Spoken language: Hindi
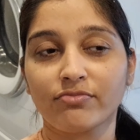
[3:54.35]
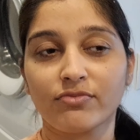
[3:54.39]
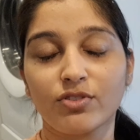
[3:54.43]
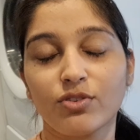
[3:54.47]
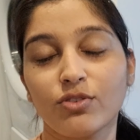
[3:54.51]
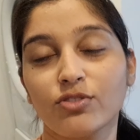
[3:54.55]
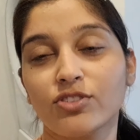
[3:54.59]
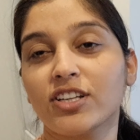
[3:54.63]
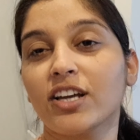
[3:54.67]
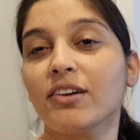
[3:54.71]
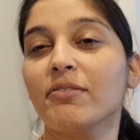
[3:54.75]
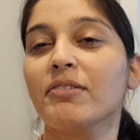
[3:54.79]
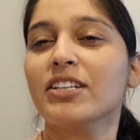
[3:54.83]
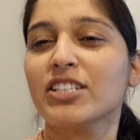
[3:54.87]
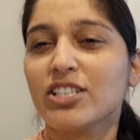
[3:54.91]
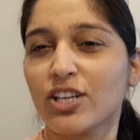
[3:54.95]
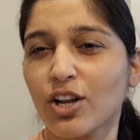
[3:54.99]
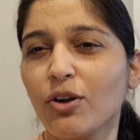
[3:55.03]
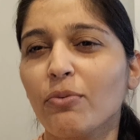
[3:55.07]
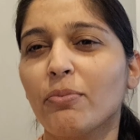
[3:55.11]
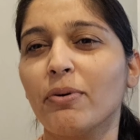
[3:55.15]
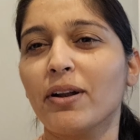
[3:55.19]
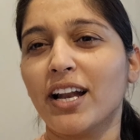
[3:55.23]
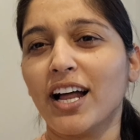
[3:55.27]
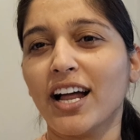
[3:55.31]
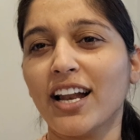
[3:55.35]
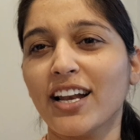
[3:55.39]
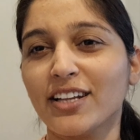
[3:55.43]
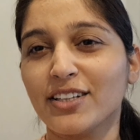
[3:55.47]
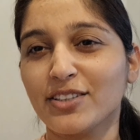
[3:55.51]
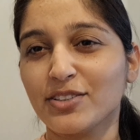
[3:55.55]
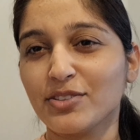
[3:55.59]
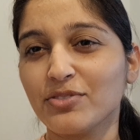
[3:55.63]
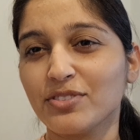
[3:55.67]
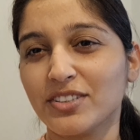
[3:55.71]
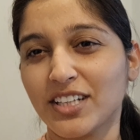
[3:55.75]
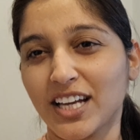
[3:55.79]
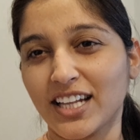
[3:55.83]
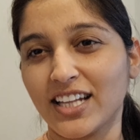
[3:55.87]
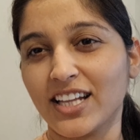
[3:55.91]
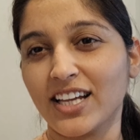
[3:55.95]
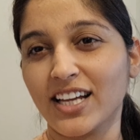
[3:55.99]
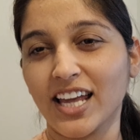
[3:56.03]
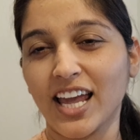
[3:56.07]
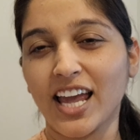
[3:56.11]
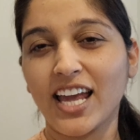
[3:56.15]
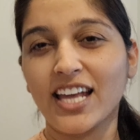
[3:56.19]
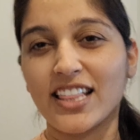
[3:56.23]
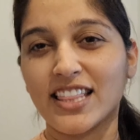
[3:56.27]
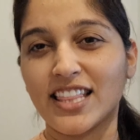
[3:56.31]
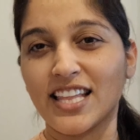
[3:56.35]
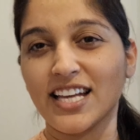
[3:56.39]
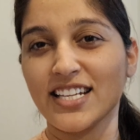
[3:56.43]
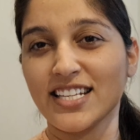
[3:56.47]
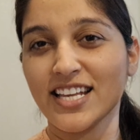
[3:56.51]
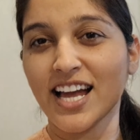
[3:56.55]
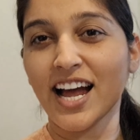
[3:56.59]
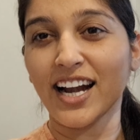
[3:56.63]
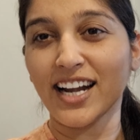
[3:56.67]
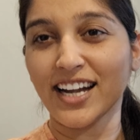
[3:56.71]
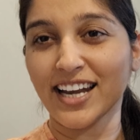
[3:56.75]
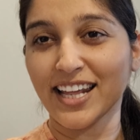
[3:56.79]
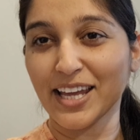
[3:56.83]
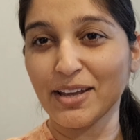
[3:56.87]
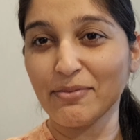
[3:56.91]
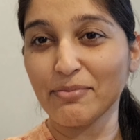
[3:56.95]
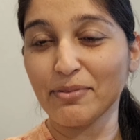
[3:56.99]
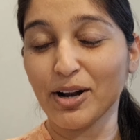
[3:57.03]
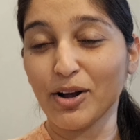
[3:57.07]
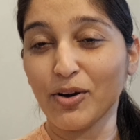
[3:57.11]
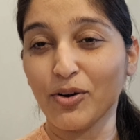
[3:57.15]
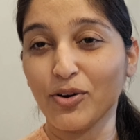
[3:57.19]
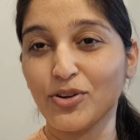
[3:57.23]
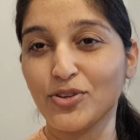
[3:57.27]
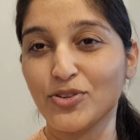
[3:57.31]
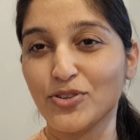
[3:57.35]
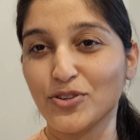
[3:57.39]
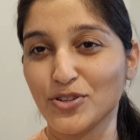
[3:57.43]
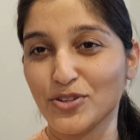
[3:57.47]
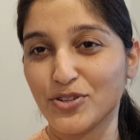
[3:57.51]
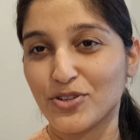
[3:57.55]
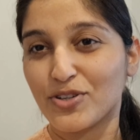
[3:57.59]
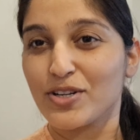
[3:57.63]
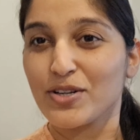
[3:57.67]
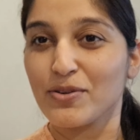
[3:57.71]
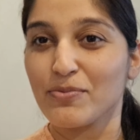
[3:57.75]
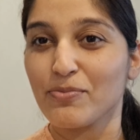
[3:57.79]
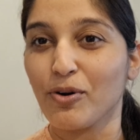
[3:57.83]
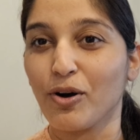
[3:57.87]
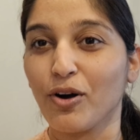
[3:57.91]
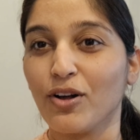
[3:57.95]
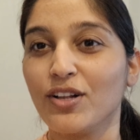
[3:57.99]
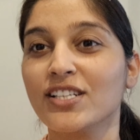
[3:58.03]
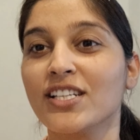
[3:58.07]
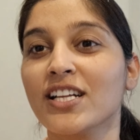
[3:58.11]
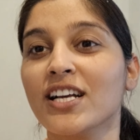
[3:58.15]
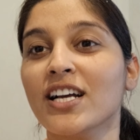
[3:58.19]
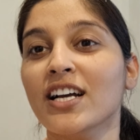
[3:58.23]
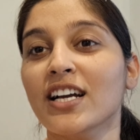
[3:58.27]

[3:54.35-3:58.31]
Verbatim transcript: सोचा कि चलो बना लेती हूँ ज़्यादा क्या इतना सा आटे की बनाऊंगी छोटे छोटे बॉल